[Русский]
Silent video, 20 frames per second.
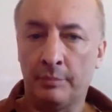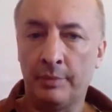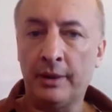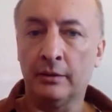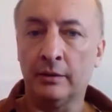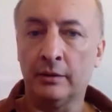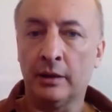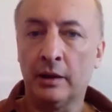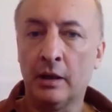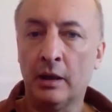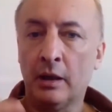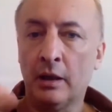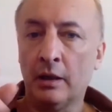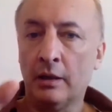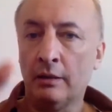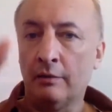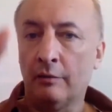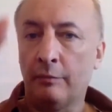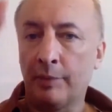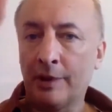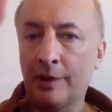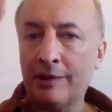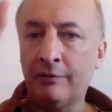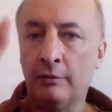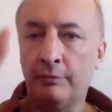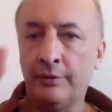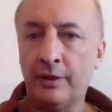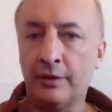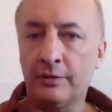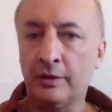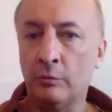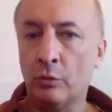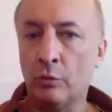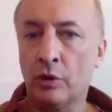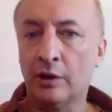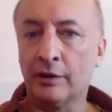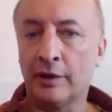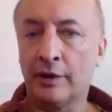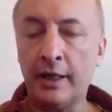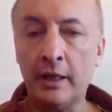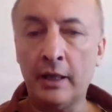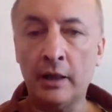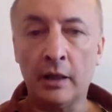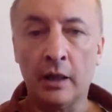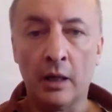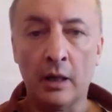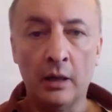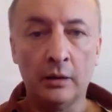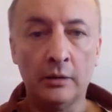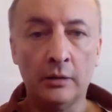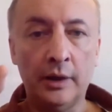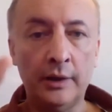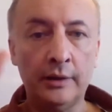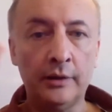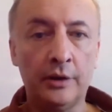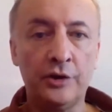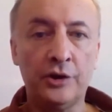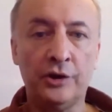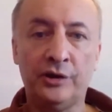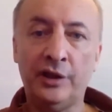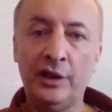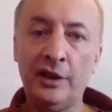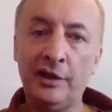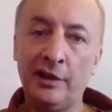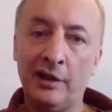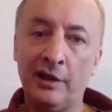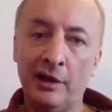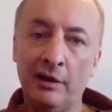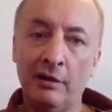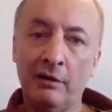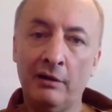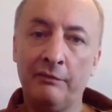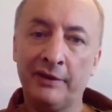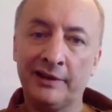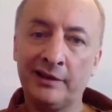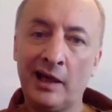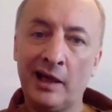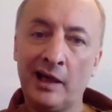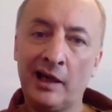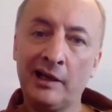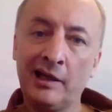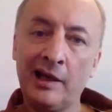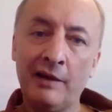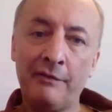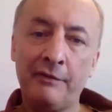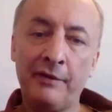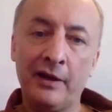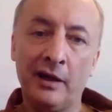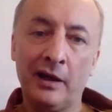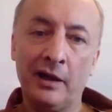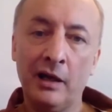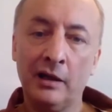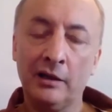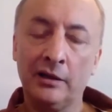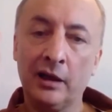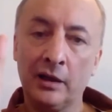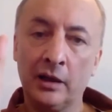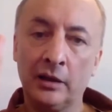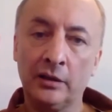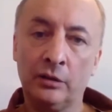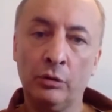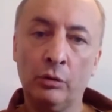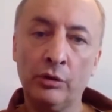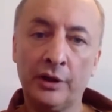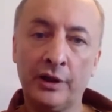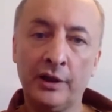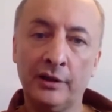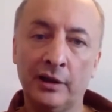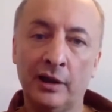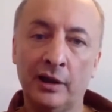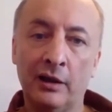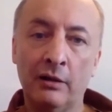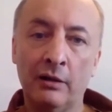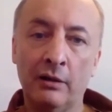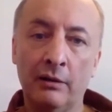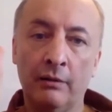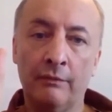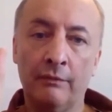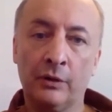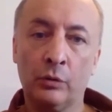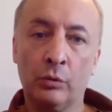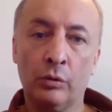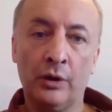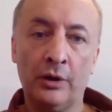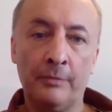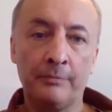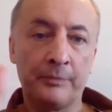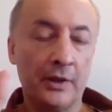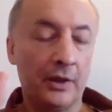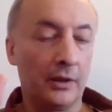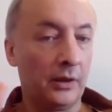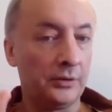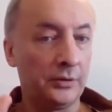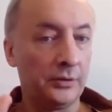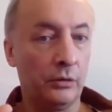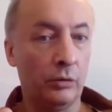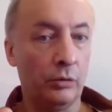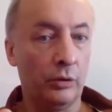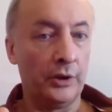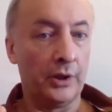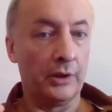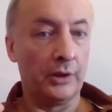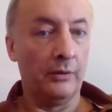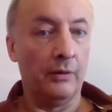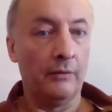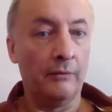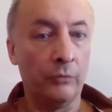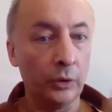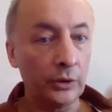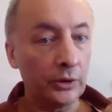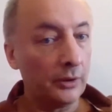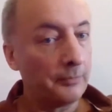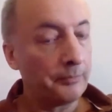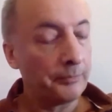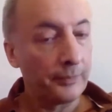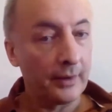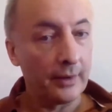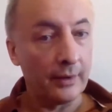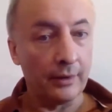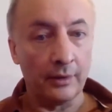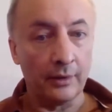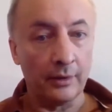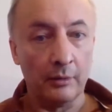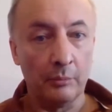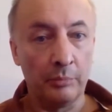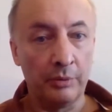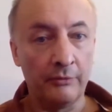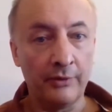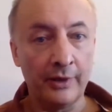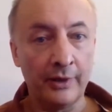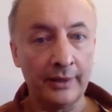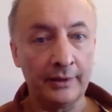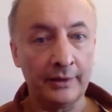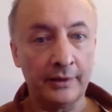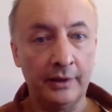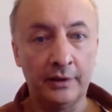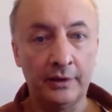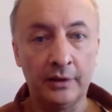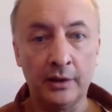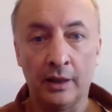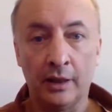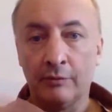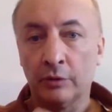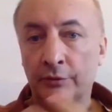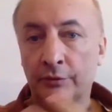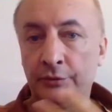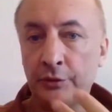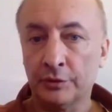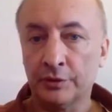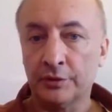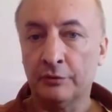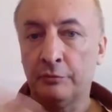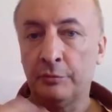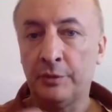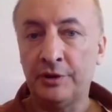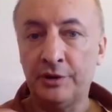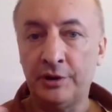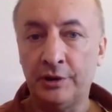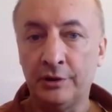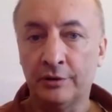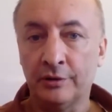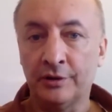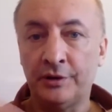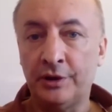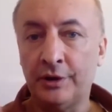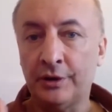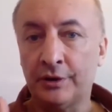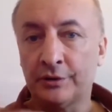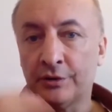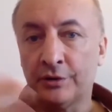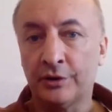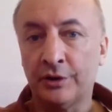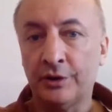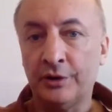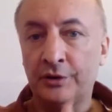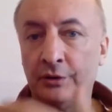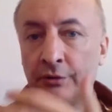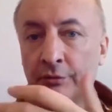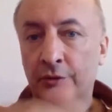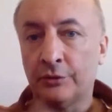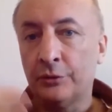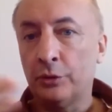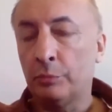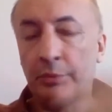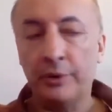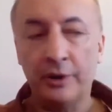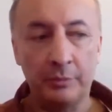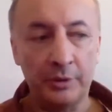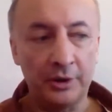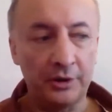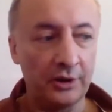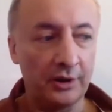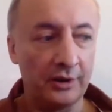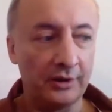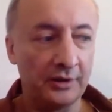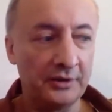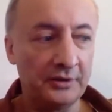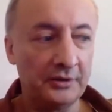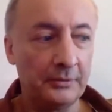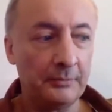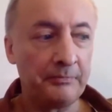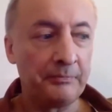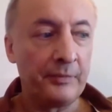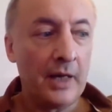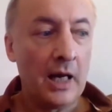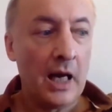на белой, в правом верхнем уголке 3 на 4 фотография Таратуркина в роли Раскольникова. Вот э, бывает и так вот все совместилось. Текст, жизнь, все перемешалось.